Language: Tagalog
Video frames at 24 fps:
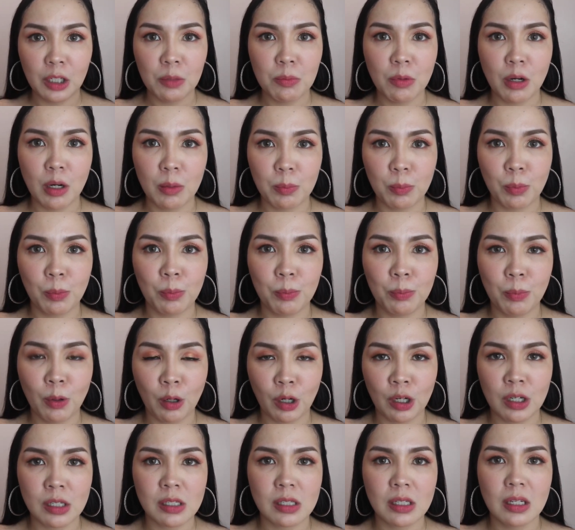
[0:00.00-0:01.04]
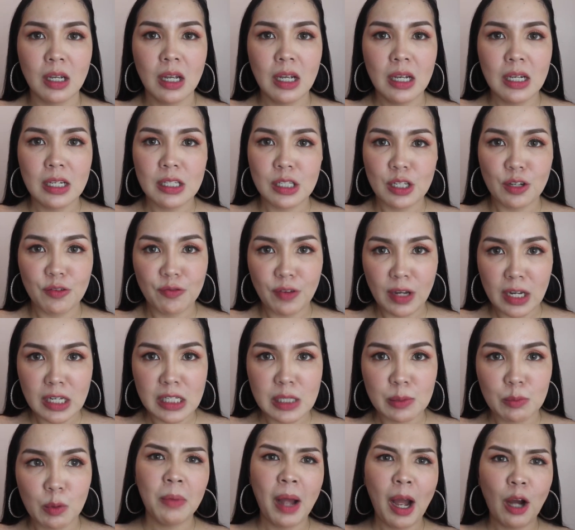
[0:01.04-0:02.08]
yung mga pores sa
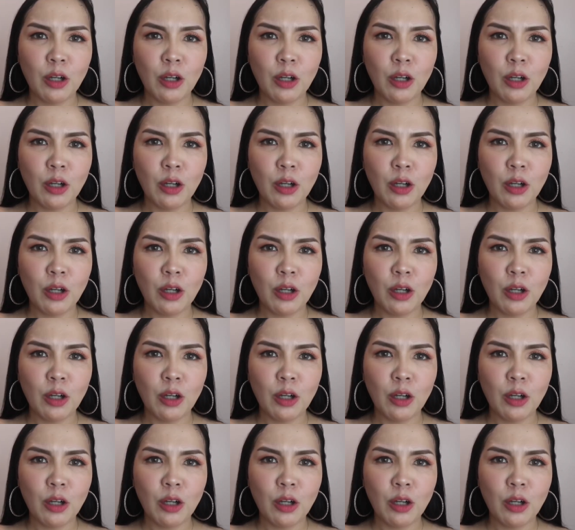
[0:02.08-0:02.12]
face mo.